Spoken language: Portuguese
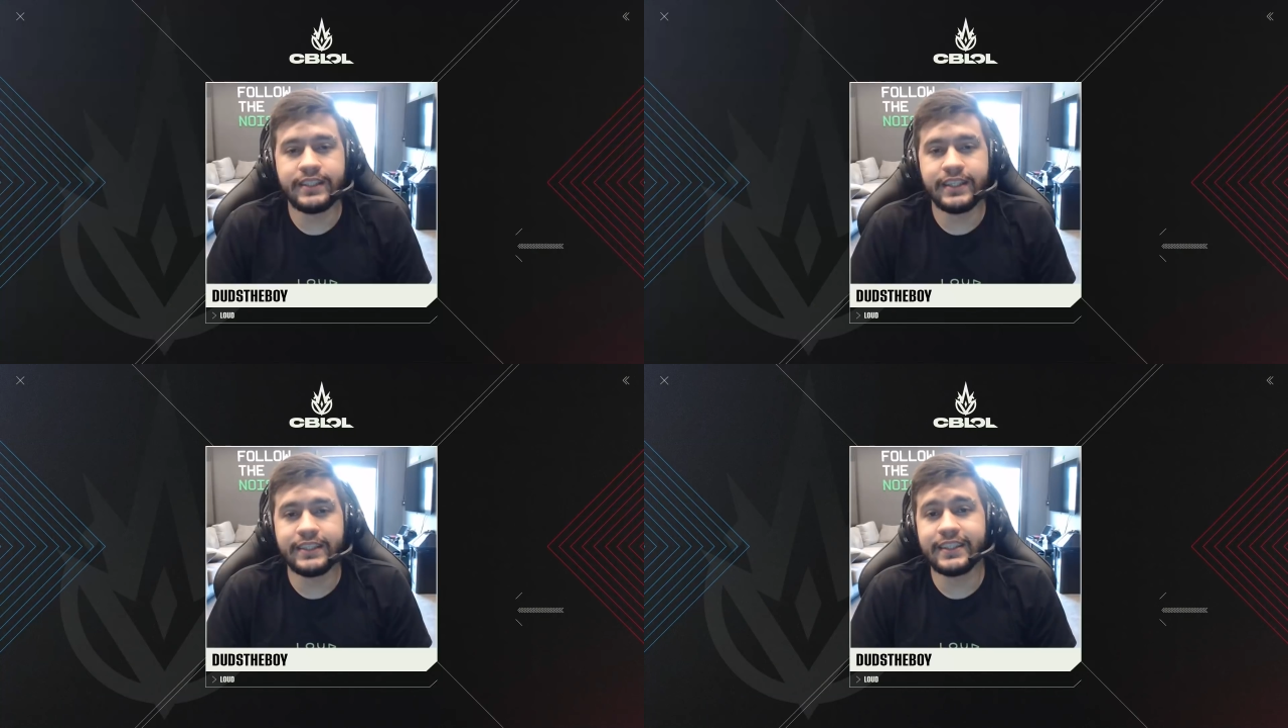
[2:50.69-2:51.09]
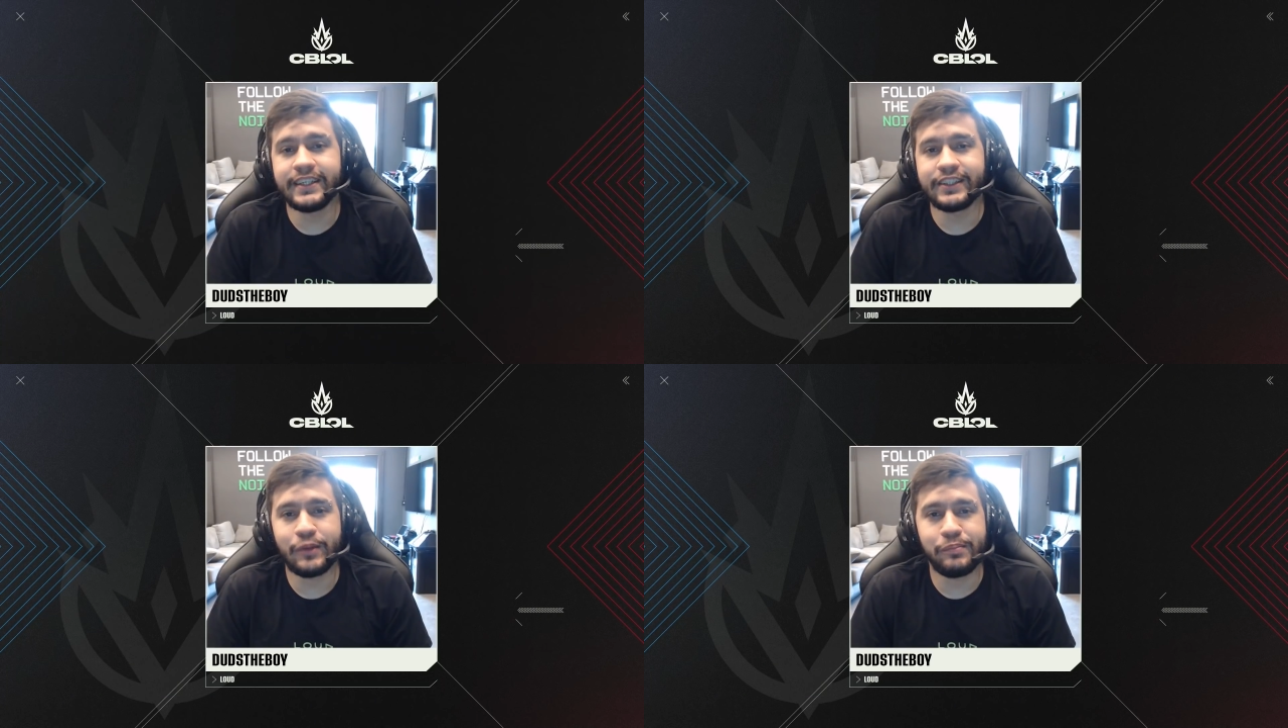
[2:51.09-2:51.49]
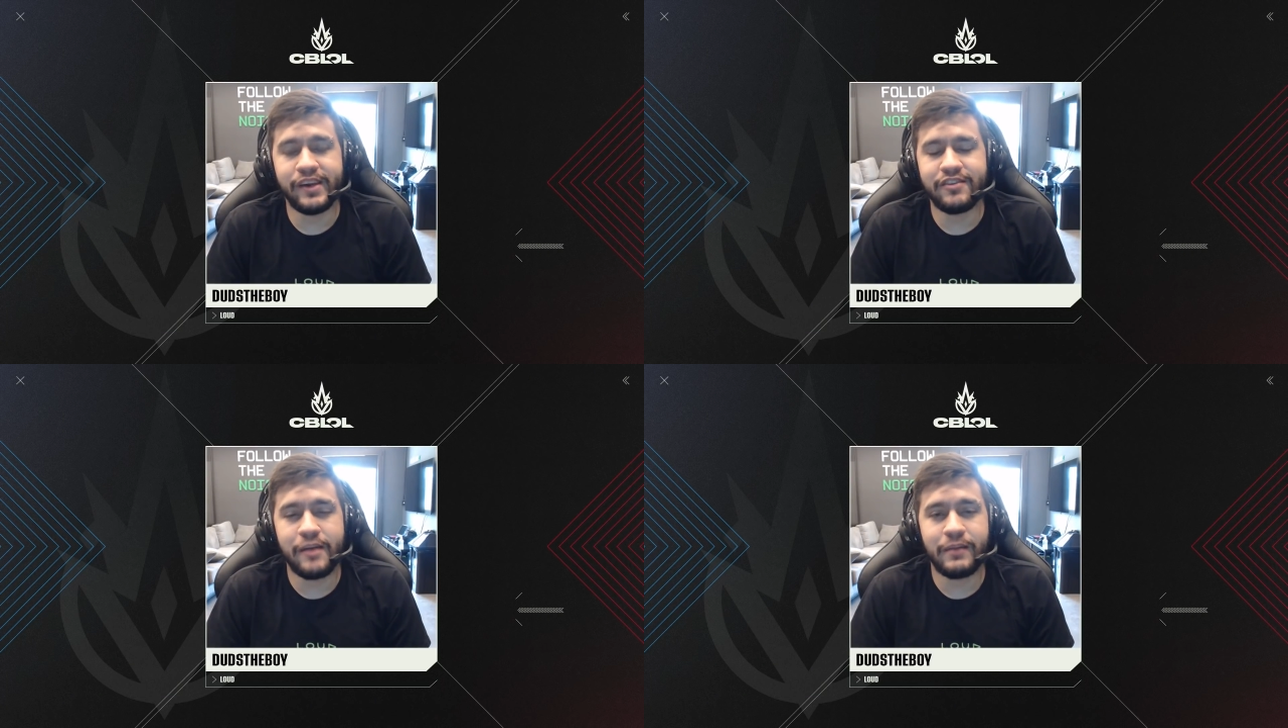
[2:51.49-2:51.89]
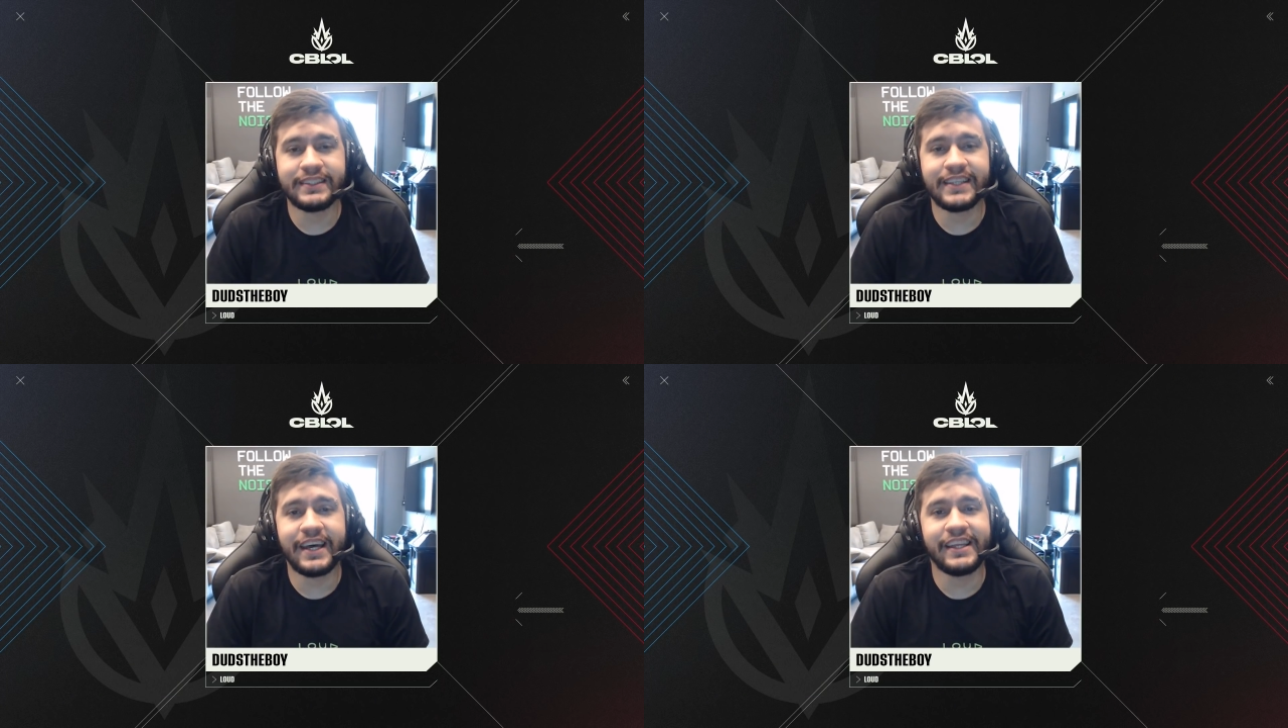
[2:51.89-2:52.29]
certeza a tropinha vai
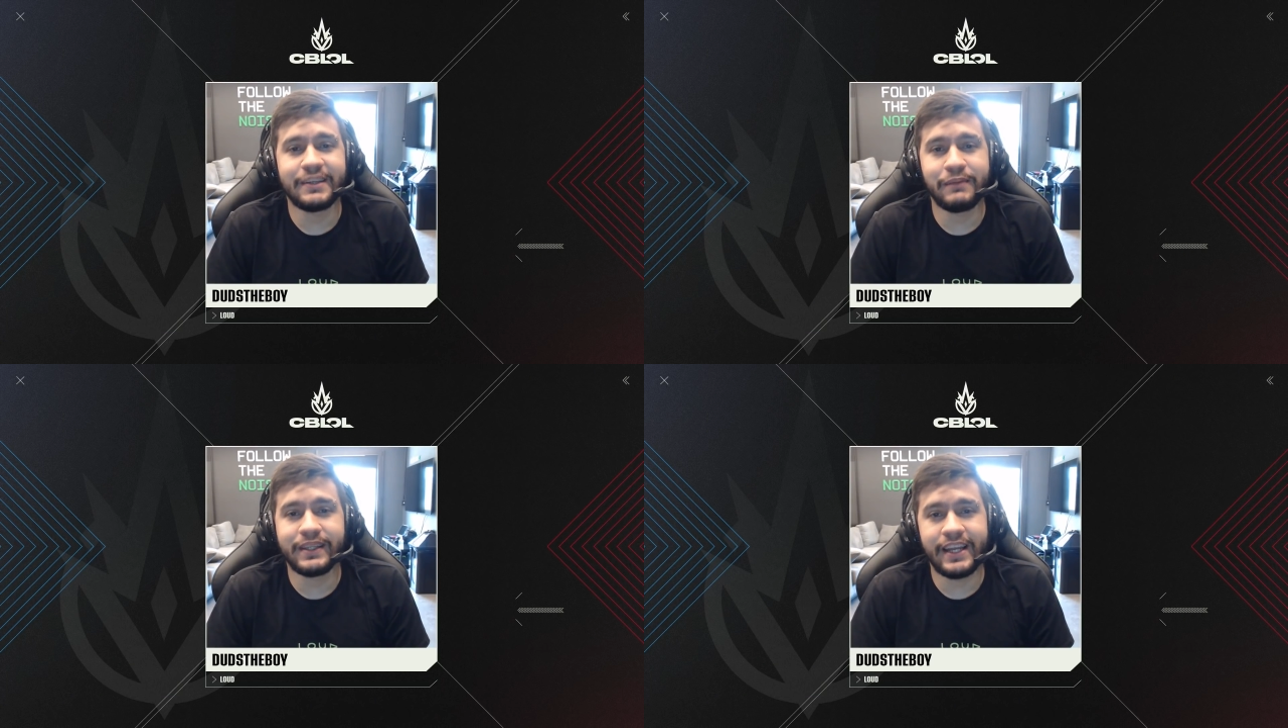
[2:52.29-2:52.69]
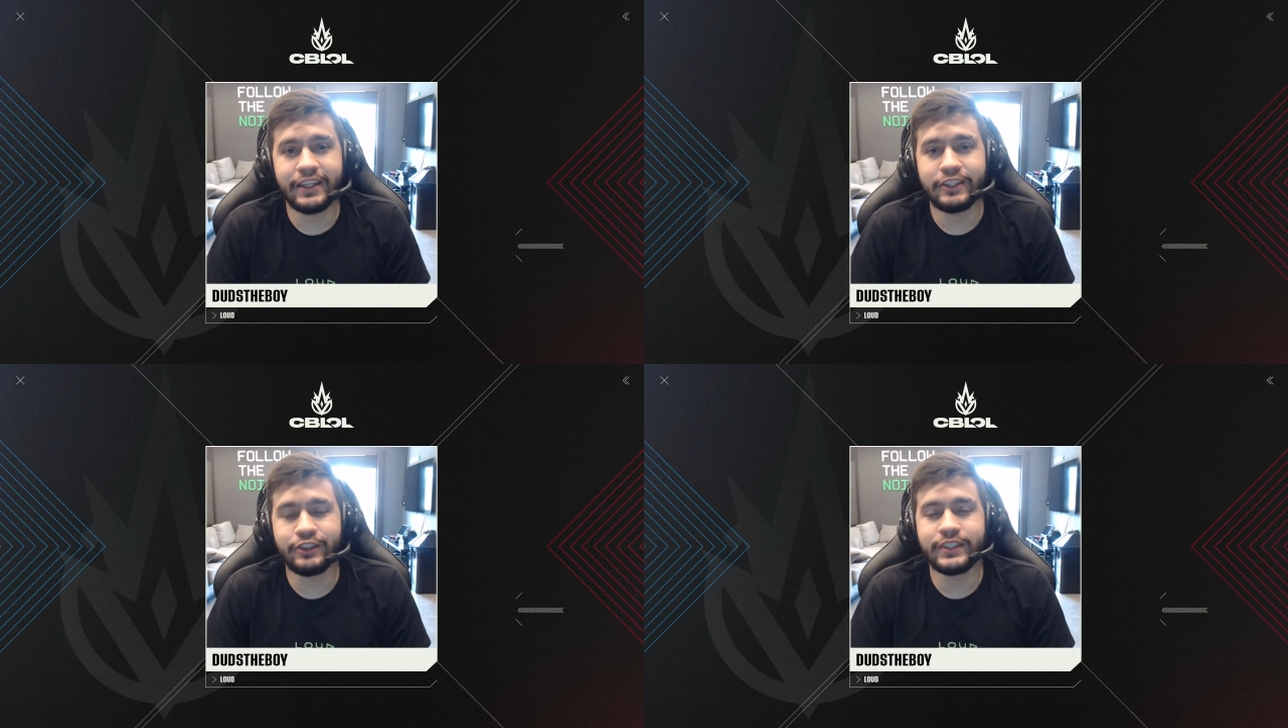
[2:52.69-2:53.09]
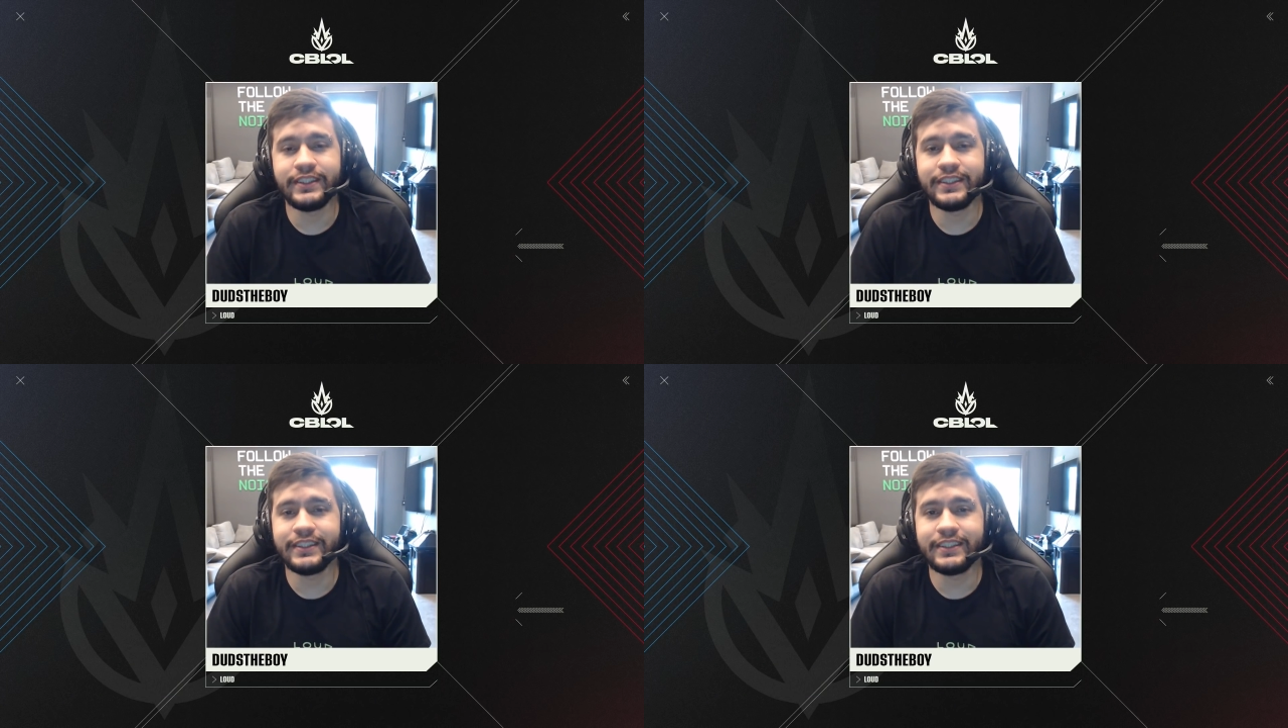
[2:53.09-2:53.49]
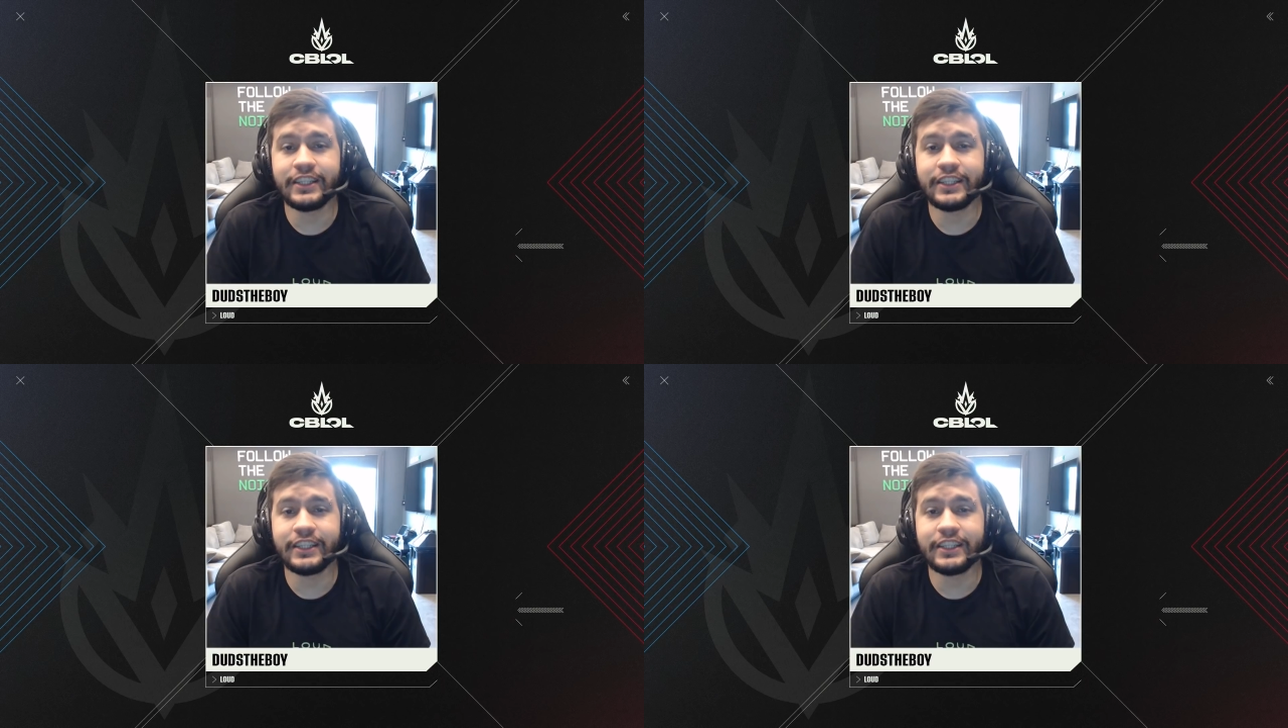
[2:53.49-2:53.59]
amassar nessa batalha das torcidas.